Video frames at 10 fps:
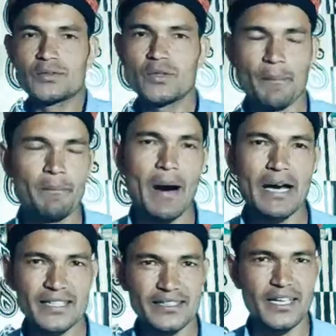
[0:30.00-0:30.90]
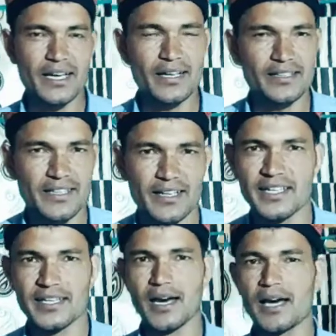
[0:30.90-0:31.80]
दोस्तों अब बात करते हैं हर घर
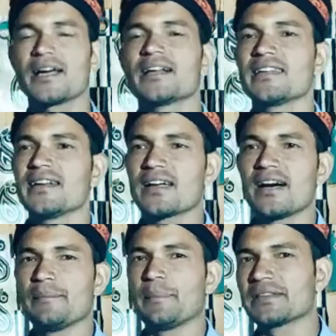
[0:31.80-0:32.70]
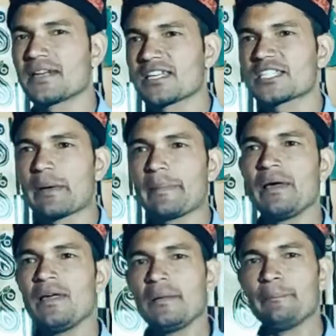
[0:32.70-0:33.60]
तिरंगे की हर घर तिरंगा पंद्रह अगस्त में
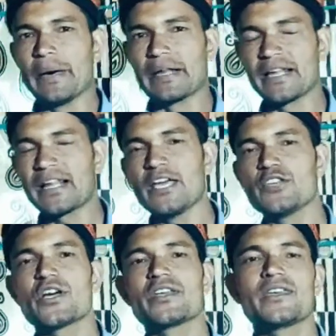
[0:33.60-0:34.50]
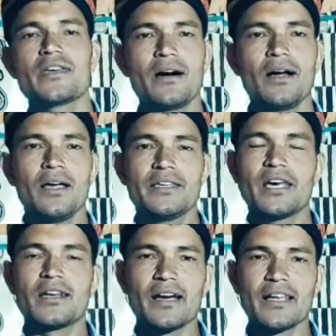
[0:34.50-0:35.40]
पहराना ही चाहिए
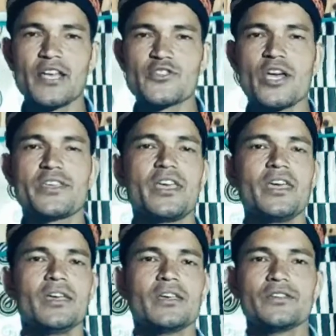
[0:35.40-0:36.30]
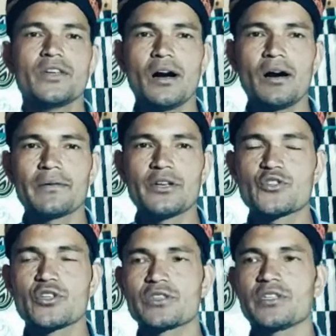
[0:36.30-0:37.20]
या लगना चाहिए यह
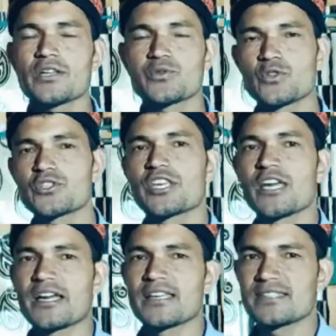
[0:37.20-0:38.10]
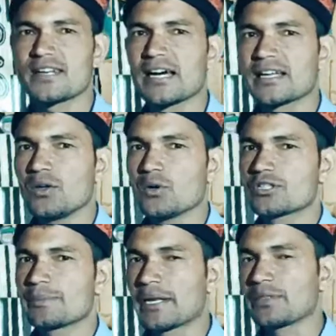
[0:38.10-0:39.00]
निश्चित या सुनिश्चित किया गया है सरकार की ओर
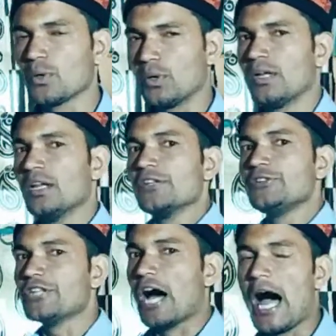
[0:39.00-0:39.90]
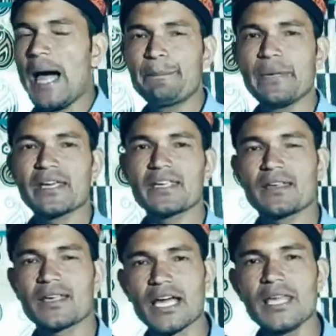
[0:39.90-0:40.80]
से परंतु यहां पे
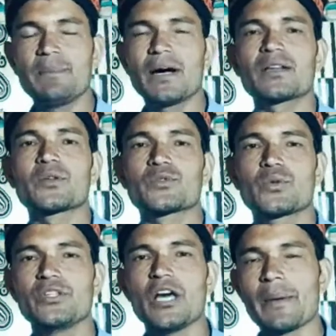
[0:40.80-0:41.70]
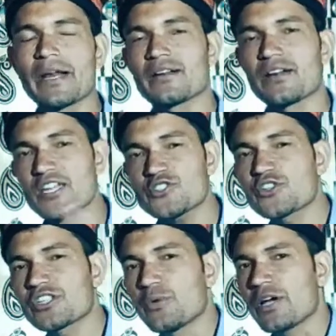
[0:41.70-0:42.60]
कई बार दोस्तों यह हमारे
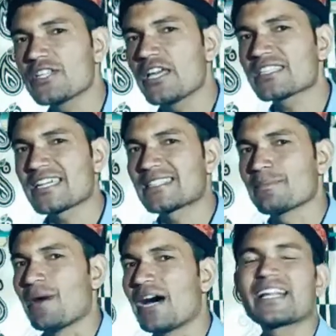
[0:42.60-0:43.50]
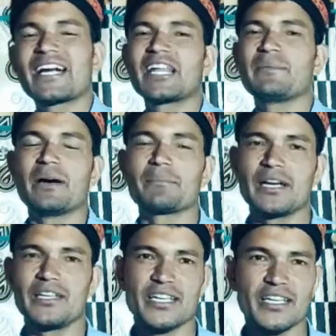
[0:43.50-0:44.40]
राष्ट्र ध्वज है इसका सम्मान करने में हम
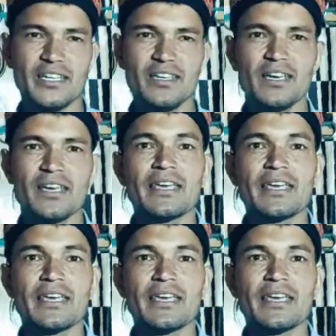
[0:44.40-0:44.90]
कहीं ना कहीं